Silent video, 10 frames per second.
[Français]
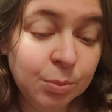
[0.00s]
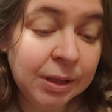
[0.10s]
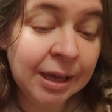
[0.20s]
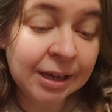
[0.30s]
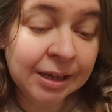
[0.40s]

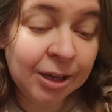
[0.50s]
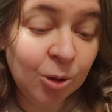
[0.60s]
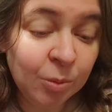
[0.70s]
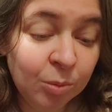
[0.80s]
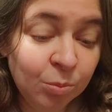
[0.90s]
bigarrées
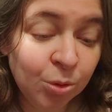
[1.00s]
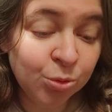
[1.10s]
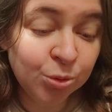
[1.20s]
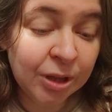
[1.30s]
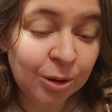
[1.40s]
comme un
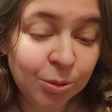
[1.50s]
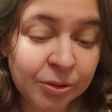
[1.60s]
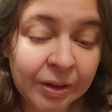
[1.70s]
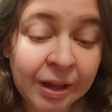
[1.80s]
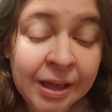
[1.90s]
manteau
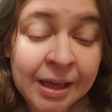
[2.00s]
d'arlequin,